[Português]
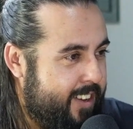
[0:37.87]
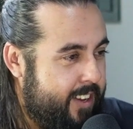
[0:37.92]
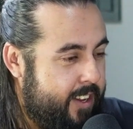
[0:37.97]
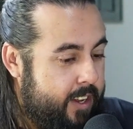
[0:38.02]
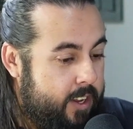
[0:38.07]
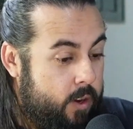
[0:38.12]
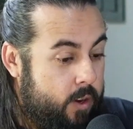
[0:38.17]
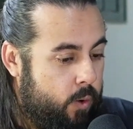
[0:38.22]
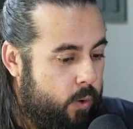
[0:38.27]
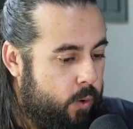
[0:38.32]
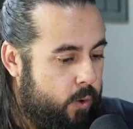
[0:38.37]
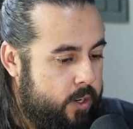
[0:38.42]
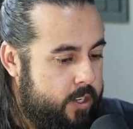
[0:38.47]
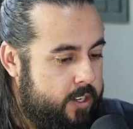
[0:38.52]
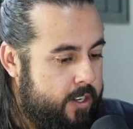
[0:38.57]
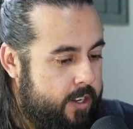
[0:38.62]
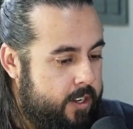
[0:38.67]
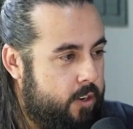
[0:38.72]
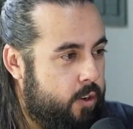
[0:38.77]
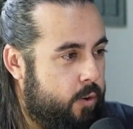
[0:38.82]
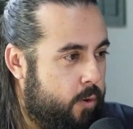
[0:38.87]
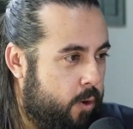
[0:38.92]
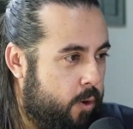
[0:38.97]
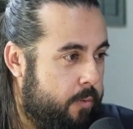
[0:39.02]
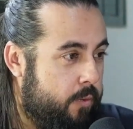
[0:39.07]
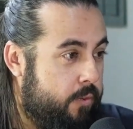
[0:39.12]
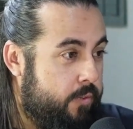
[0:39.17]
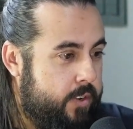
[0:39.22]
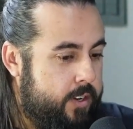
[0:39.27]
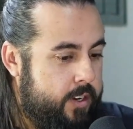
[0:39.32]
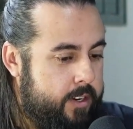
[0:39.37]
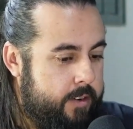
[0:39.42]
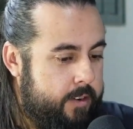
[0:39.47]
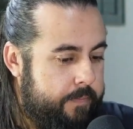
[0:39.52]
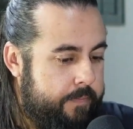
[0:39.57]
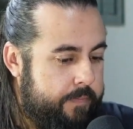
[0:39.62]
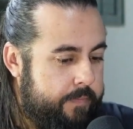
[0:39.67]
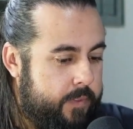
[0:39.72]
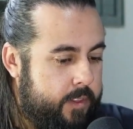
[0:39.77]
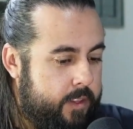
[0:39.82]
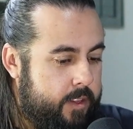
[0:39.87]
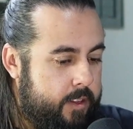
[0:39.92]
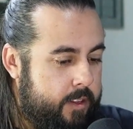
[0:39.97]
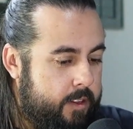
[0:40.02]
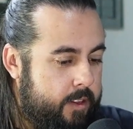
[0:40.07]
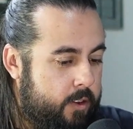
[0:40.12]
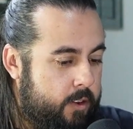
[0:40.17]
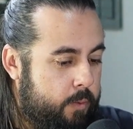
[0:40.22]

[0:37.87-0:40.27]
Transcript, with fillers: Hoje, eu como fã, eu